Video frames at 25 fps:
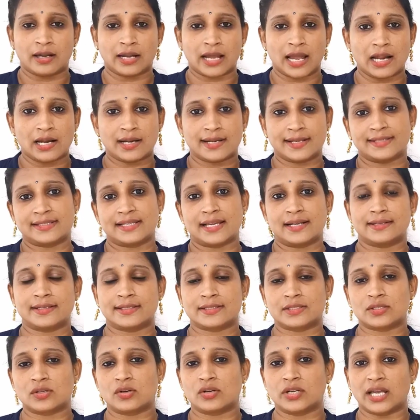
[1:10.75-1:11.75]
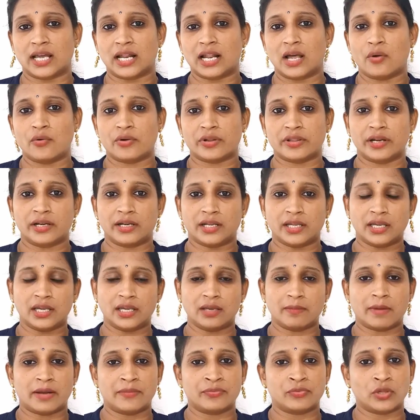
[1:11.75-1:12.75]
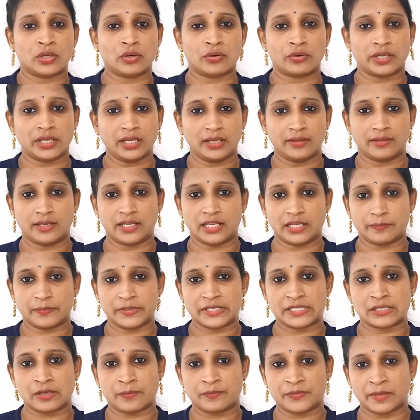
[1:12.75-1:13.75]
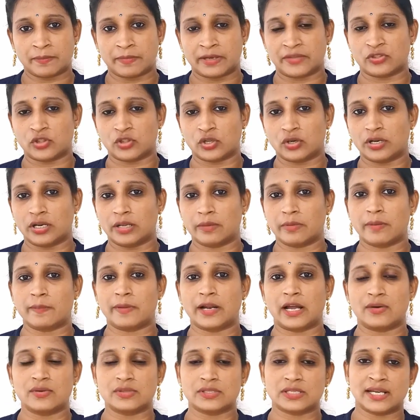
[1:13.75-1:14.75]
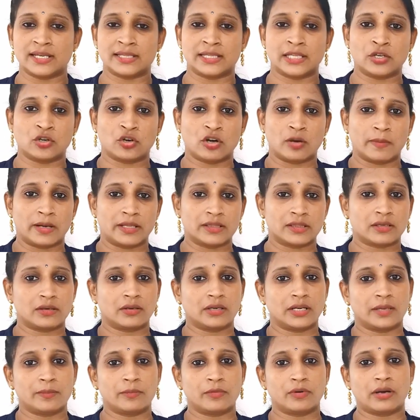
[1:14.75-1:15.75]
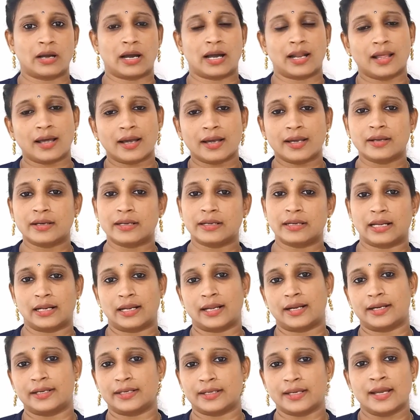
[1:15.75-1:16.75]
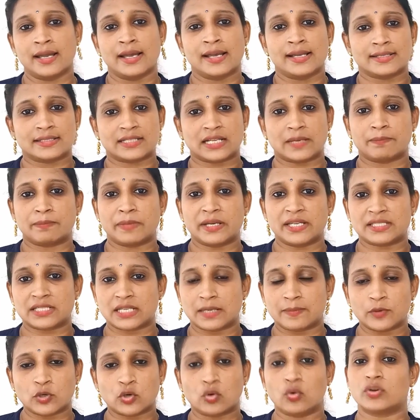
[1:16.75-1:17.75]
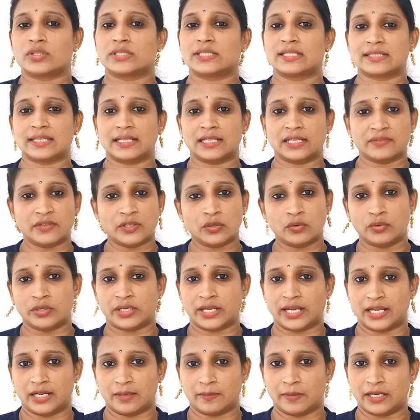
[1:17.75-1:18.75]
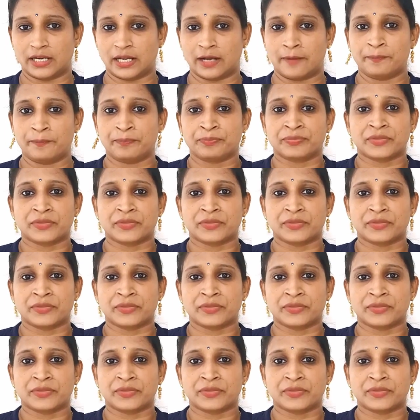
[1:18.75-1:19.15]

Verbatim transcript: టైలరింగ్ సెంటర్స్లోని ఎలా ఉంటుందంటే ఈ మంత్లోని ఏది నేర్పిస్తాం ఈ మంత్లోనేమో బ్లౌజ్లు అయితే ఇంకో మంత్లోనేమో అలా అలాంటి స్టెప్ బై స్టెప్ కోర్సెస్ అనేవి ఉంటాయన్నమాట